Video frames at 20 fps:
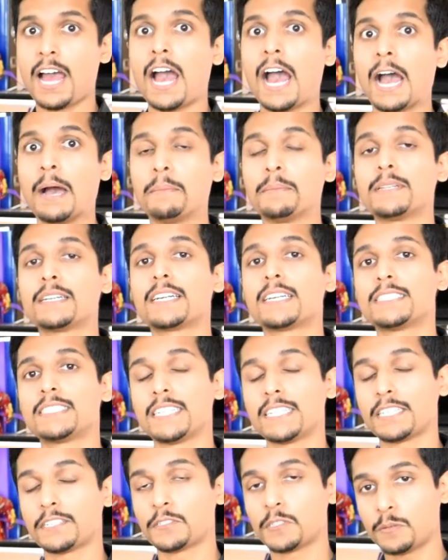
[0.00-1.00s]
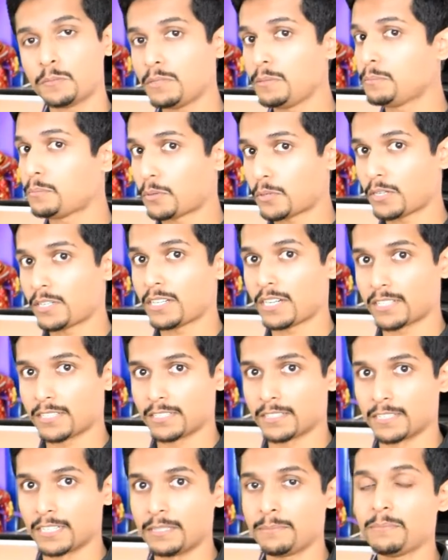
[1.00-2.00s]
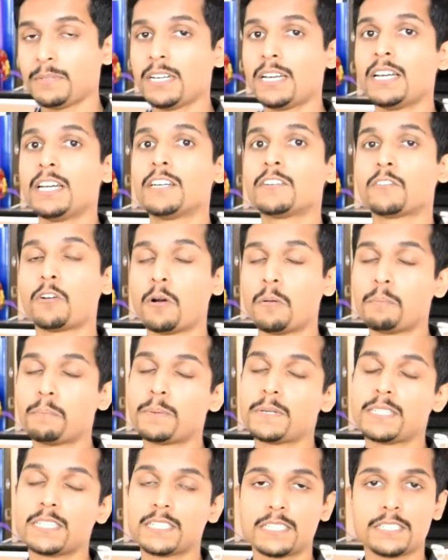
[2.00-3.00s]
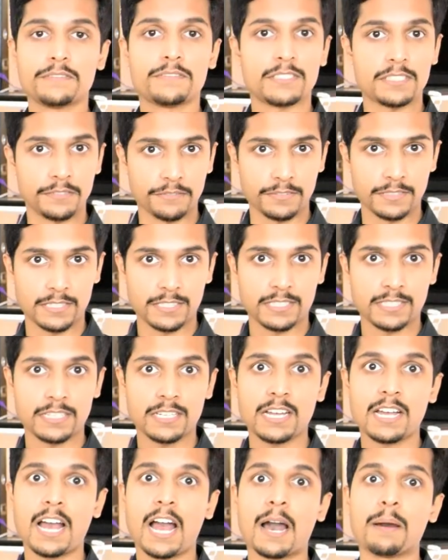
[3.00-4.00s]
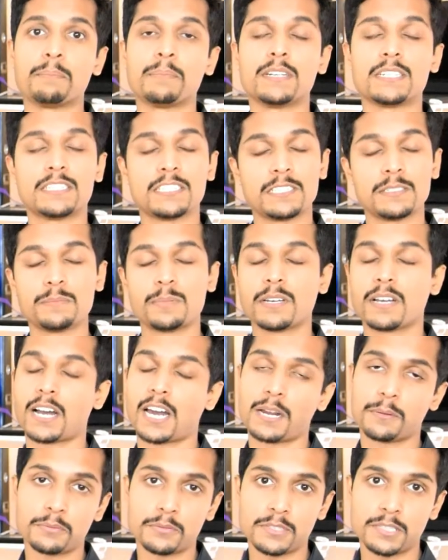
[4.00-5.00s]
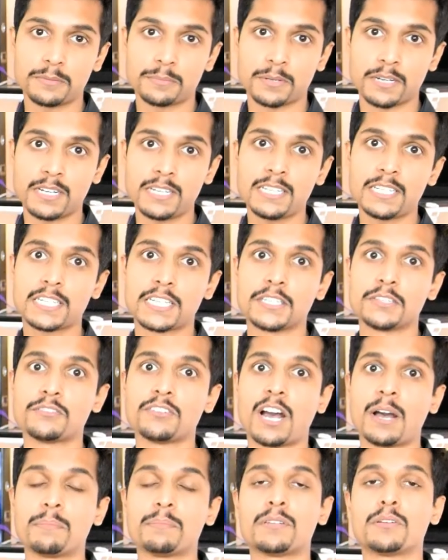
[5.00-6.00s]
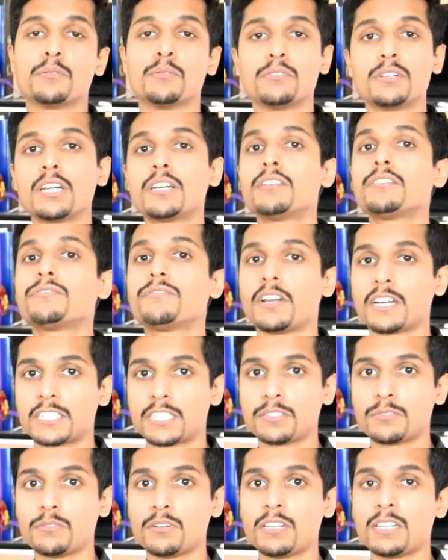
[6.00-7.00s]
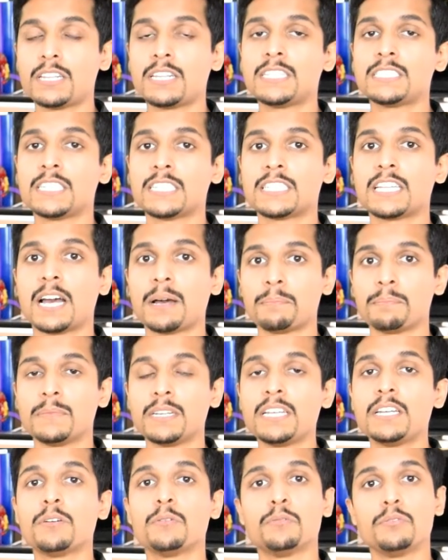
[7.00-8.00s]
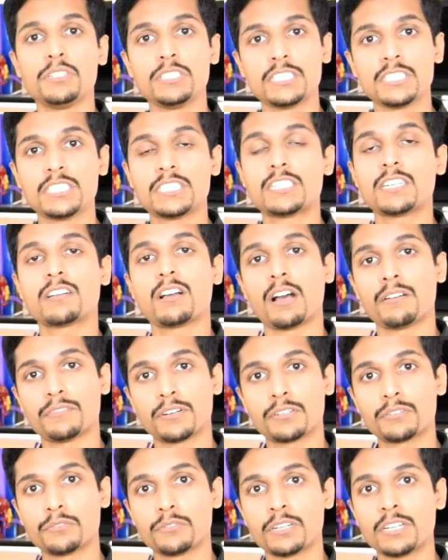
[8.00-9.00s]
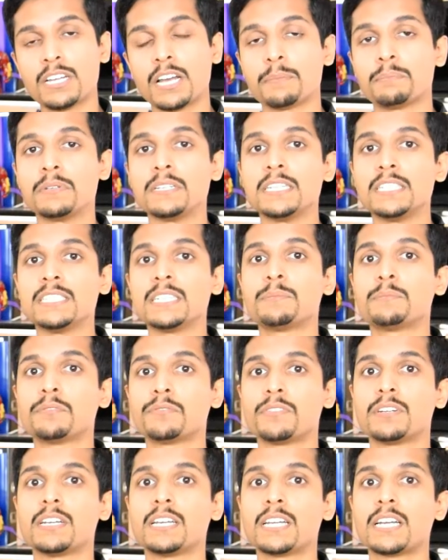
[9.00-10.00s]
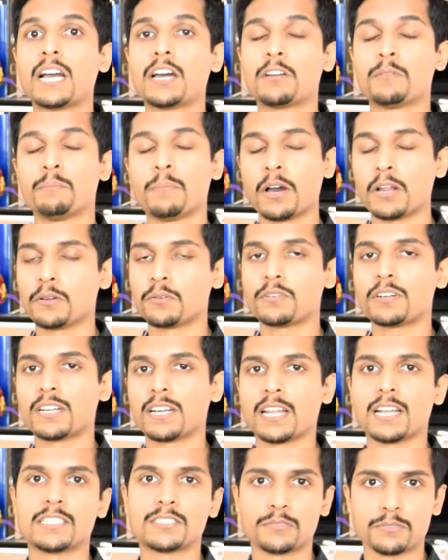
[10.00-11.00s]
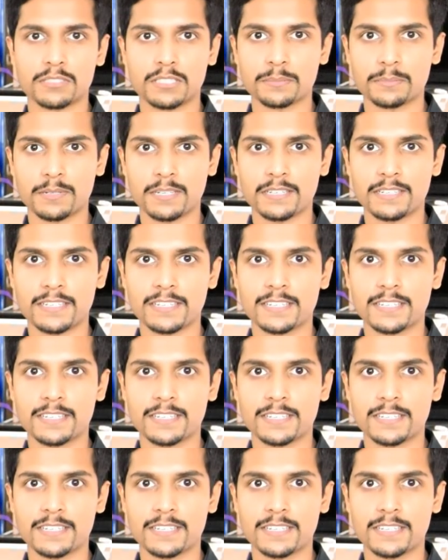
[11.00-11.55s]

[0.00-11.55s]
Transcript: আমাদের কাছে এটা খুবই ইম্পর্ট্যান্ট একটা টার্ম কম্পিটিটিভ সিভি আপনার সিজিপিএ খারাপ হতে পারে কিন্তু আপনার অন্যান্য ফ্যাক্টরগুলোতে যাতে আপনি ওই জিনিসটা কাভার করে আপনি নিজের প্রোফাইলটাকে আরও ভালো করে এনহ্যান্স করতে পারেন